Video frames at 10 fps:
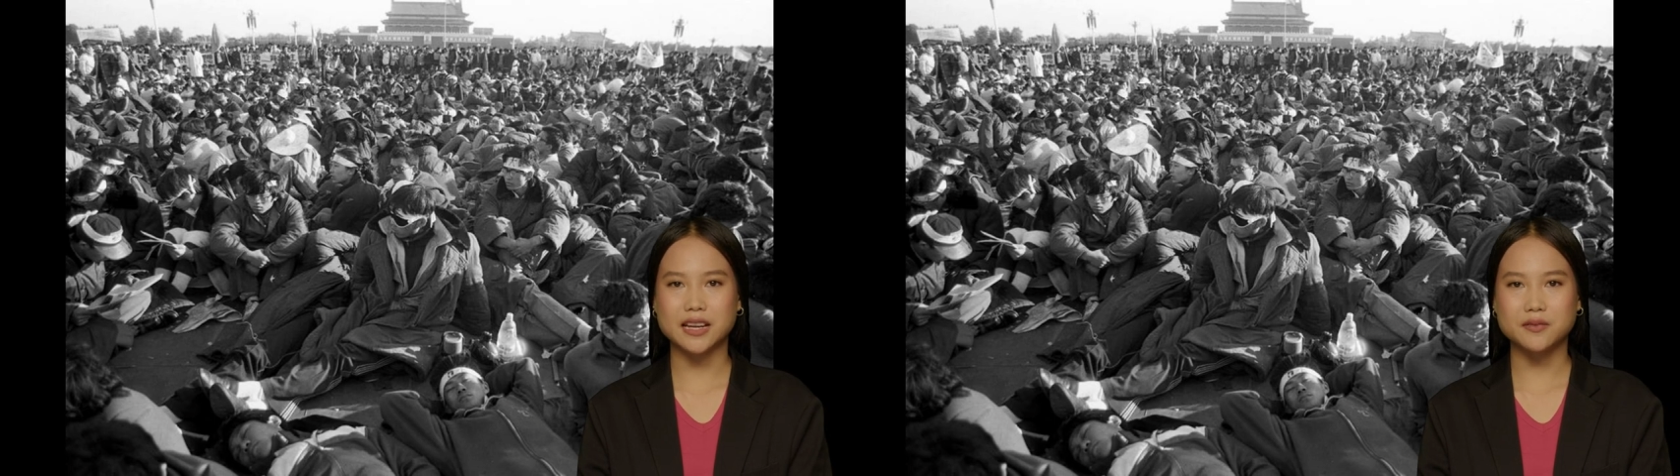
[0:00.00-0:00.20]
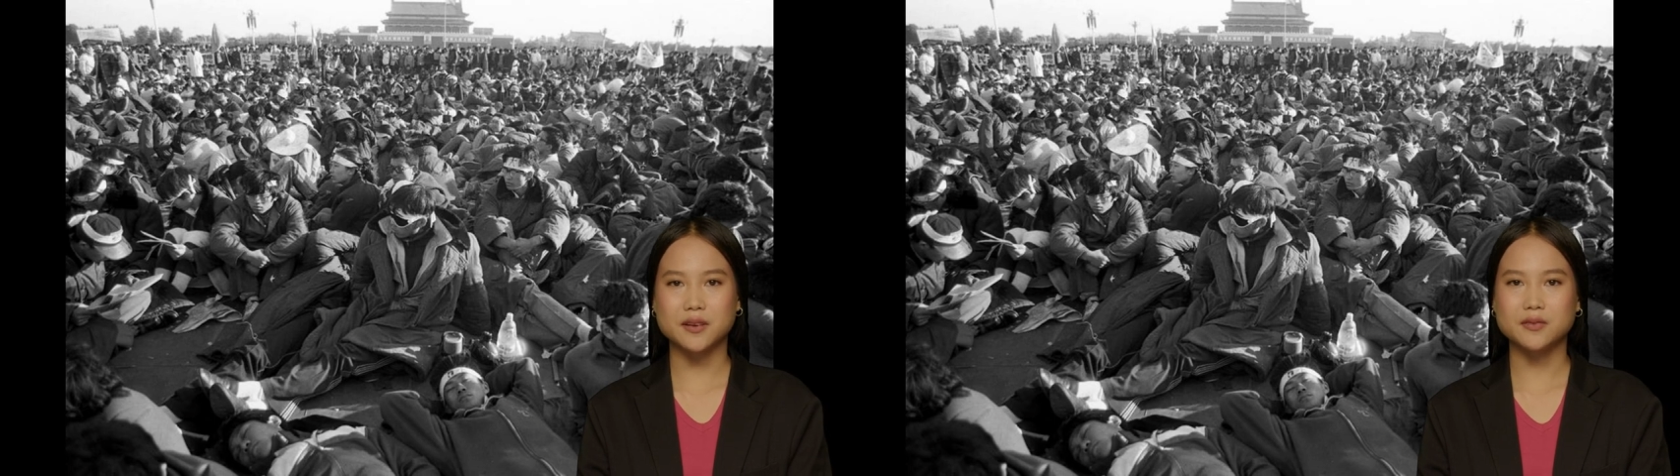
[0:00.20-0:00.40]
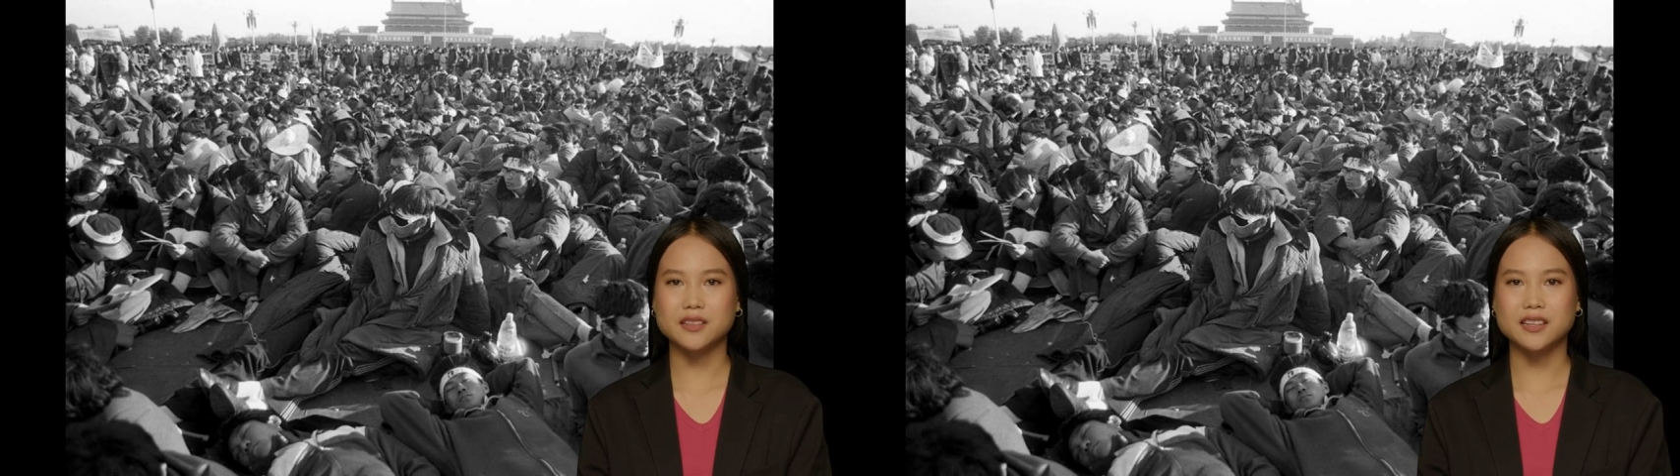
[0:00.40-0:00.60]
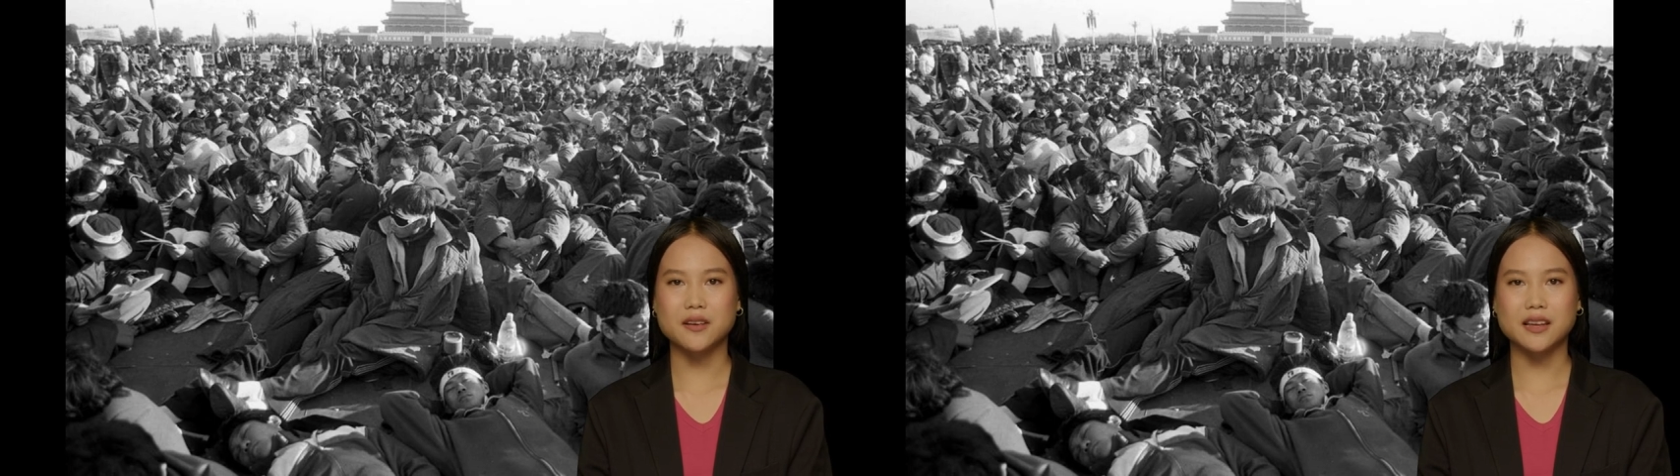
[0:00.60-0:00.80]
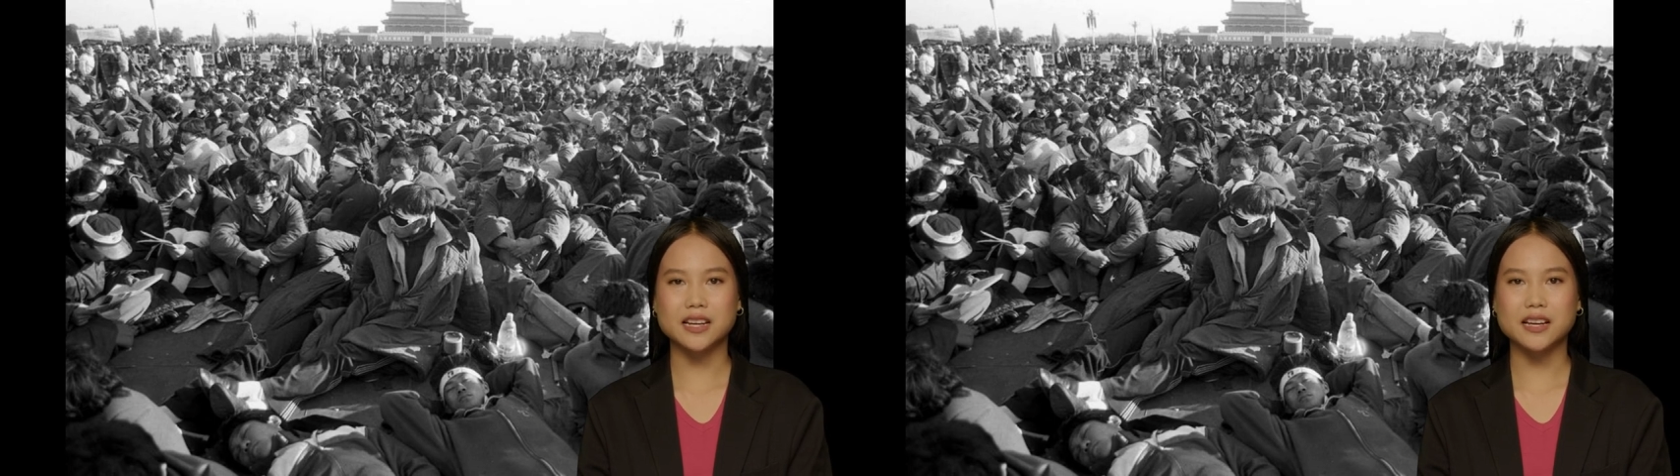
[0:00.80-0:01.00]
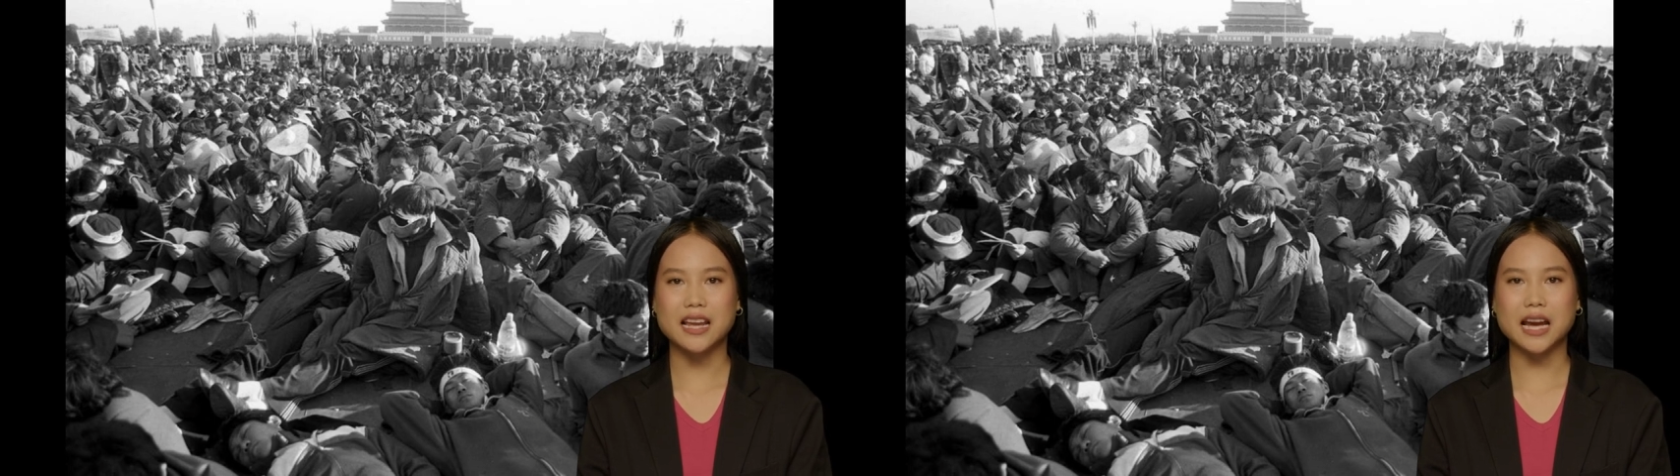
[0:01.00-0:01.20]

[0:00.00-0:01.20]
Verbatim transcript: nella promozione del